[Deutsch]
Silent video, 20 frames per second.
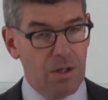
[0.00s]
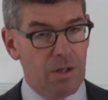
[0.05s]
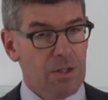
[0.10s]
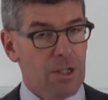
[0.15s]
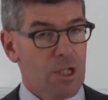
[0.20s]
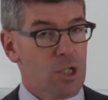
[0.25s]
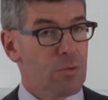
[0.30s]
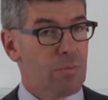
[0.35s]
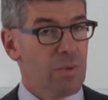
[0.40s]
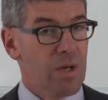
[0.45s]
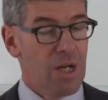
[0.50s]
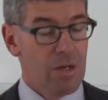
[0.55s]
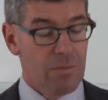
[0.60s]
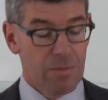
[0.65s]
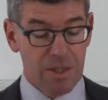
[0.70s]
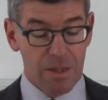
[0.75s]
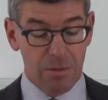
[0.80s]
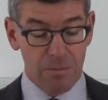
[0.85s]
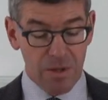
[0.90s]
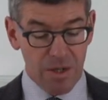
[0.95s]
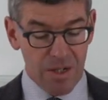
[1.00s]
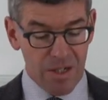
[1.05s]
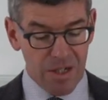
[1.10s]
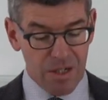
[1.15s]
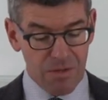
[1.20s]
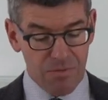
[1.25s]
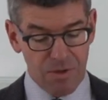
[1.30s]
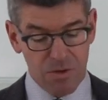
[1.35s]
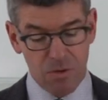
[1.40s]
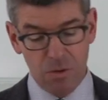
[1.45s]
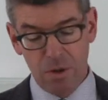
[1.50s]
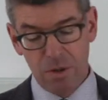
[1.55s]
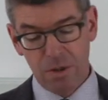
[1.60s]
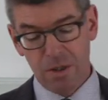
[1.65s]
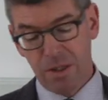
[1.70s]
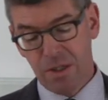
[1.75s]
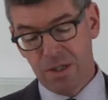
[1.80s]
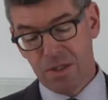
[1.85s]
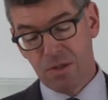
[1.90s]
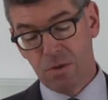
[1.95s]
Das Spiel mit dem Licht
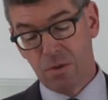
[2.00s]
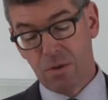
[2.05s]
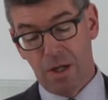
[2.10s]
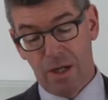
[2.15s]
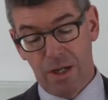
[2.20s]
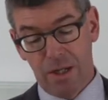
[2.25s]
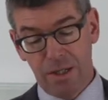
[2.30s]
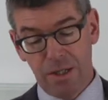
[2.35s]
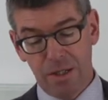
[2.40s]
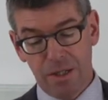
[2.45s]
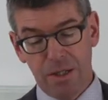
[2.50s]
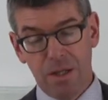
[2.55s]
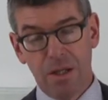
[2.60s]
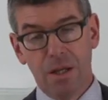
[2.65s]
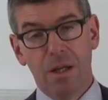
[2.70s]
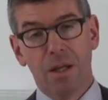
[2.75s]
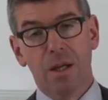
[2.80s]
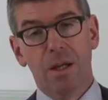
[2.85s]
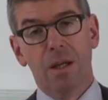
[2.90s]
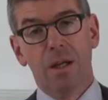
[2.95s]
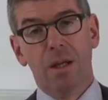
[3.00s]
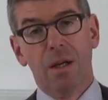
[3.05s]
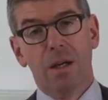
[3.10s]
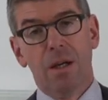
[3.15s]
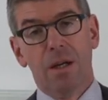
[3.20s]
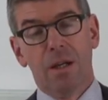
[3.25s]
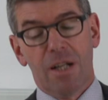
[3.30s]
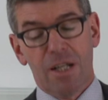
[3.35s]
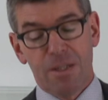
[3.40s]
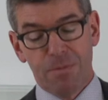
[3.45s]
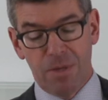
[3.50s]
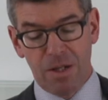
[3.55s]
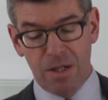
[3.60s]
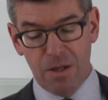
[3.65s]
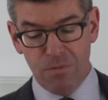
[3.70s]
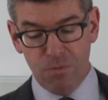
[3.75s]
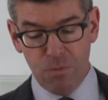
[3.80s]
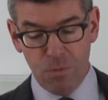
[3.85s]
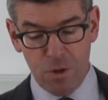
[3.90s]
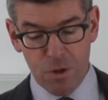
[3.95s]
verdeutlicht zugleich, dass man der
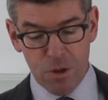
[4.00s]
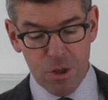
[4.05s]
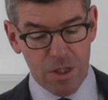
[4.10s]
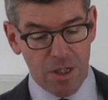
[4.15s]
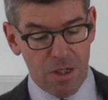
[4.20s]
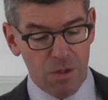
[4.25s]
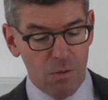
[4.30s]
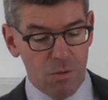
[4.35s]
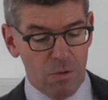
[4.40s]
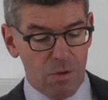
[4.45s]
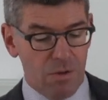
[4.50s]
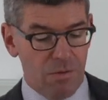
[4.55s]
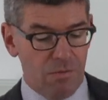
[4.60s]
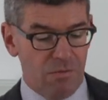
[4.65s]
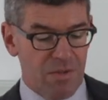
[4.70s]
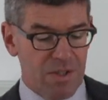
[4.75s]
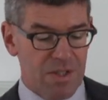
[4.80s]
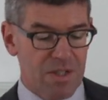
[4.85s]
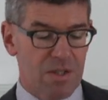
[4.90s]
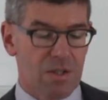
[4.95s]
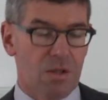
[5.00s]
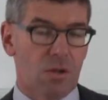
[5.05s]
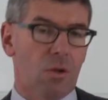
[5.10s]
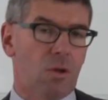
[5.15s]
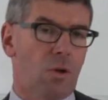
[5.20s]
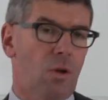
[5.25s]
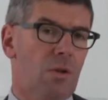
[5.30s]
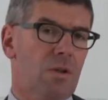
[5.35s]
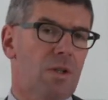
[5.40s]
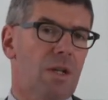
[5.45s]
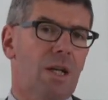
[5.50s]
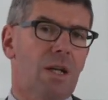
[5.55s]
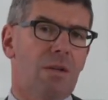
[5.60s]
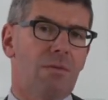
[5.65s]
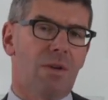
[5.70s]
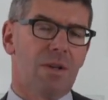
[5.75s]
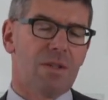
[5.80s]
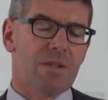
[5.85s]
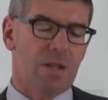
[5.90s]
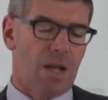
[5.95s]
Vorstellung, Wissen könnte
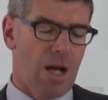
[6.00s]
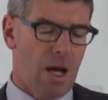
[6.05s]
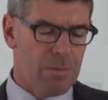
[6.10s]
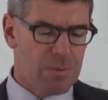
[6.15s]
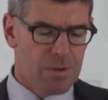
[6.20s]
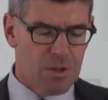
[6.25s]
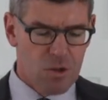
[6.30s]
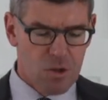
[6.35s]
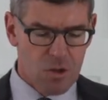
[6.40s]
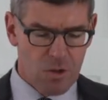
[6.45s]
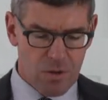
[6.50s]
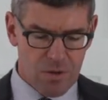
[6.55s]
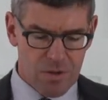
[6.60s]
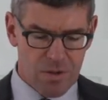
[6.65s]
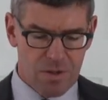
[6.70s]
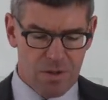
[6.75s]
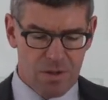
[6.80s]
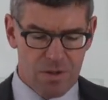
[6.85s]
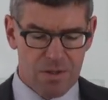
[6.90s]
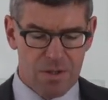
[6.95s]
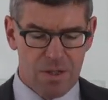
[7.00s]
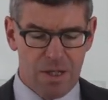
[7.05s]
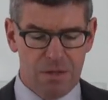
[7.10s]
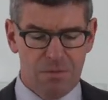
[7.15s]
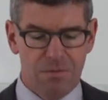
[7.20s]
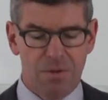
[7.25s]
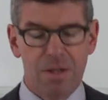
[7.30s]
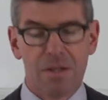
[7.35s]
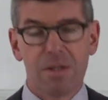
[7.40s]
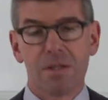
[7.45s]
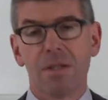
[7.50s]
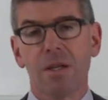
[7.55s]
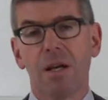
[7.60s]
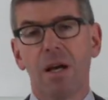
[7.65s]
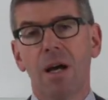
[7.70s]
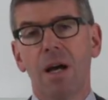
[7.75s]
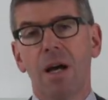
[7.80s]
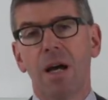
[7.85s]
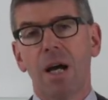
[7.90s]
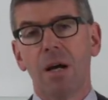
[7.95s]
etwas Abgeschlossenes, etwas
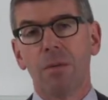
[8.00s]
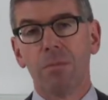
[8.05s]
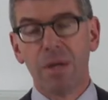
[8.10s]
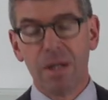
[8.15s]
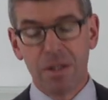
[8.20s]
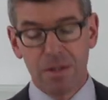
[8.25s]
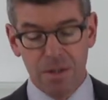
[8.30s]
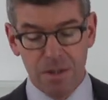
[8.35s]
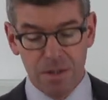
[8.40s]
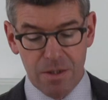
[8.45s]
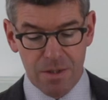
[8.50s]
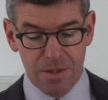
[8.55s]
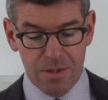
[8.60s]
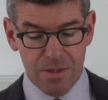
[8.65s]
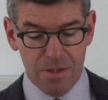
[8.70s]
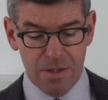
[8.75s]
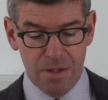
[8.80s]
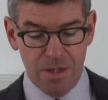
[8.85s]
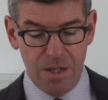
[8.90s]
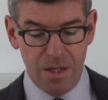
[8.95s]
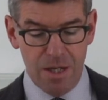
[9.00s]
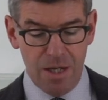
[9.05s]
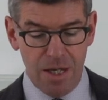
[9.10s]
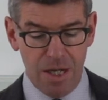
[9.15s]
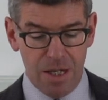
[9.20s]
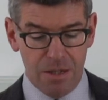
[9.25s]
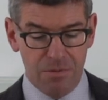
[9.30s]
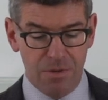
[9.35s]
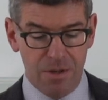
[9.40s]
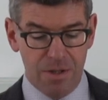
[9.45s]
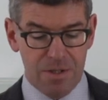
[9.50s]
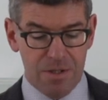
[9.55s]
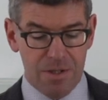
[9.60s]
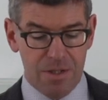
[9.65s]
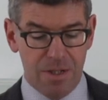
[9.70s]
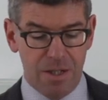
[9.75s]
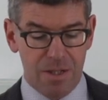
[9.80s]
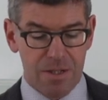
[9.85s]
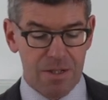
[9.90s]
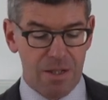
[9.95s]
Hermetisches, etwas,
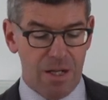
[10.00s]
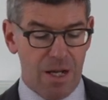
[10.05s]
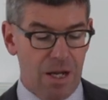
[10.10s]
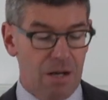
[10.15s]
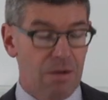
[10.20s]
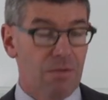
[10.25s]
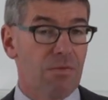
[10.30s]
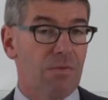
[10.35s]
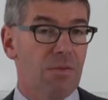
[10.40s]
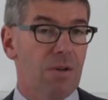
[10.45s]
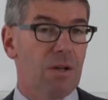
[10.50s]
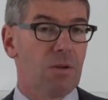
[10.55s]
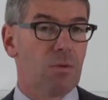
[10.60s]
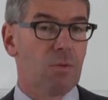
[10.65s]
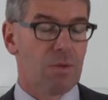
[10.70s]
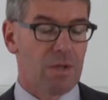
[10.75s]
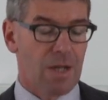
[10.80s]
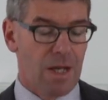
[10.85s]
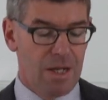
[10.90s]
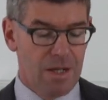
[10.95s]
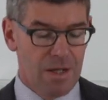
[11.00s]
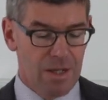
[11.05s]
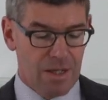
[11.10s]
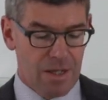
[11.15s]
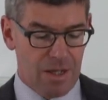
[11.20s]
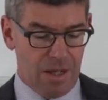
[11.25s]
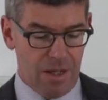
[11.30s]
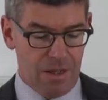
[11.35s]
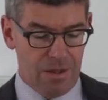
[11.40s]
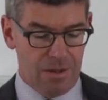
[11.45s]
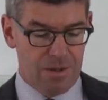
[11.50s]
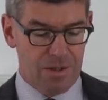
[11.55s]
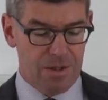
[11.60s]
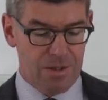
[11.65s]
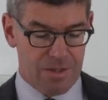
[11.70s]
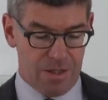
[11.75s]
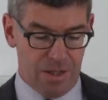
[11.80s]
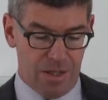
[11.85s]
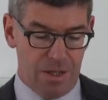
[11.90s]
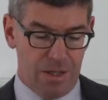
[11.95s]
das Anfang und Ende kennt,
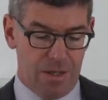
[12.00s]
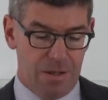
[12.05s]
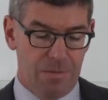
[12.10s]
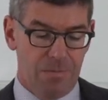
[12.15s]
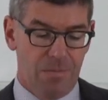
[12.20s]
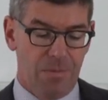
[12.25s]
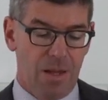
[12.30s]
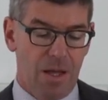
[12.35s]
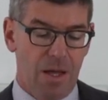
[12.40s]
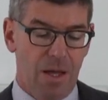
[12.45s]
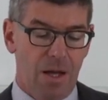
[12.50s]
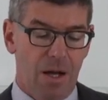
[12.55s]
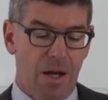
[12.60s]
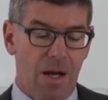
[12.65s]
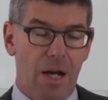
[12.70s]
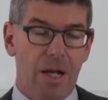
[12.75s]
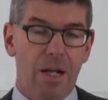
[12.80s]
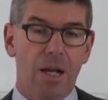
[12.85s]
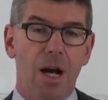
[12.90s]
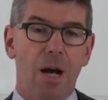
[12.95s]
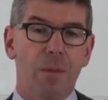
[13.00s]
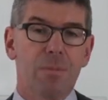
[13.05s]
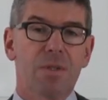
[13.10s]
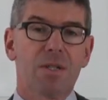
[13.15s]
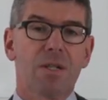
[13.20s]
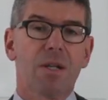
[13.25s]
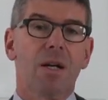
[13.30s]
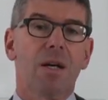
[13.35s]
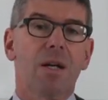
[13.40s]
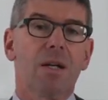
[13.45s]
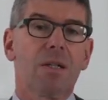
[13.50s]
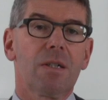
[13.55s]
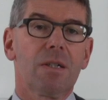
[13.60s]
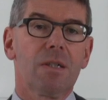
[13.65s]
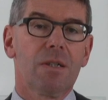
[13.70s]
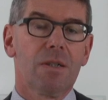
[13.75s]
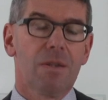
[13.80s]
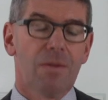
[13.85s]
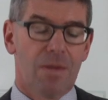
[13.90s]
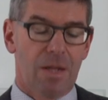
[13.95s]
sein, eine
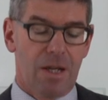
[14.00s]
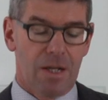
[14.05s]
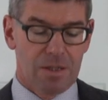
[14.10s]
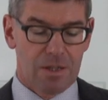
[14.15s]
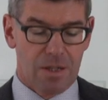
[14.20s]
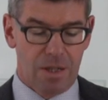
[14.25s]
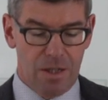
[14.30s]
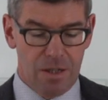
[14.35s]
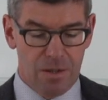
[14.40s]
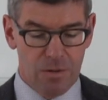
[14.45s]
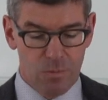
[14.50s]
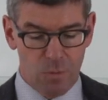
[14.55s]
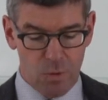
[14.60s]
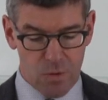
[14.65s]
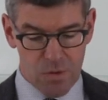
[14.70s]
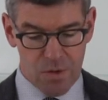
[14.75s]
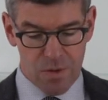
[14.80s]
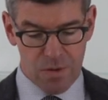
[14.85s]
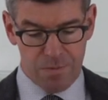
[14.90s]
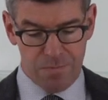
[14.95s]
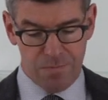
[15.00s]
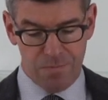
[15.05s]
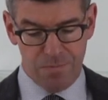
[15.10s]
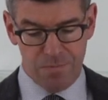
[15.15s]
Absage erteilen muss.